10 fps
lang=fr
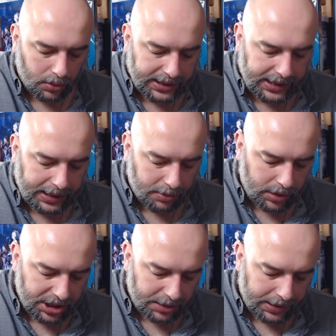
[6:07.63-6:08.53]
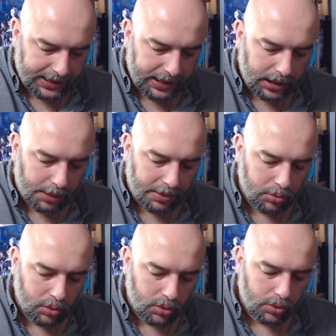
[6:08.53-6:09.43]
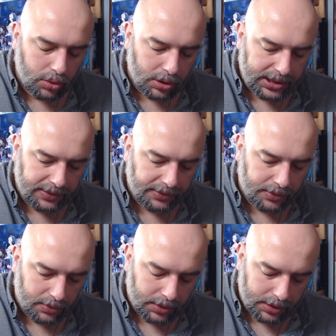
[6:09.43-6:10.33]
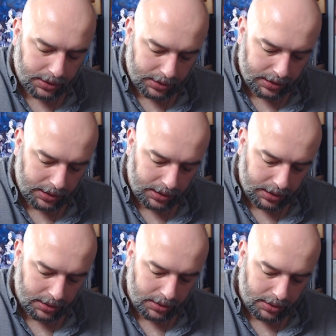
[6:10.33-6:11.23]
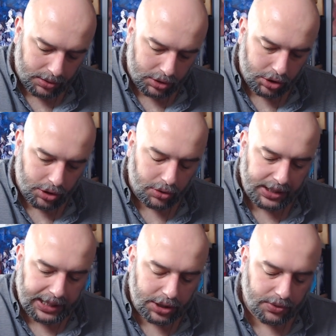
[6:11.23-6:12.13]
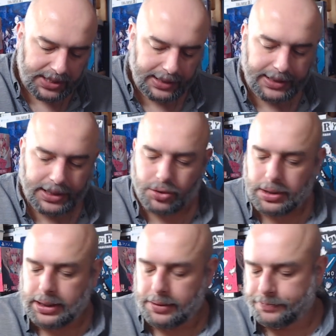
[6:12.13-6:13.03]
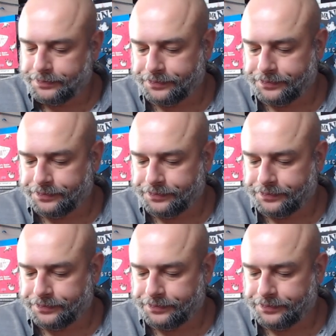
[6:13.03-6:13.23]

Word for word: Donc ça, moi j'apprécie quand même beaucoup lorsqu'ils font euh, ce genre de carte, je trouve ça très joli.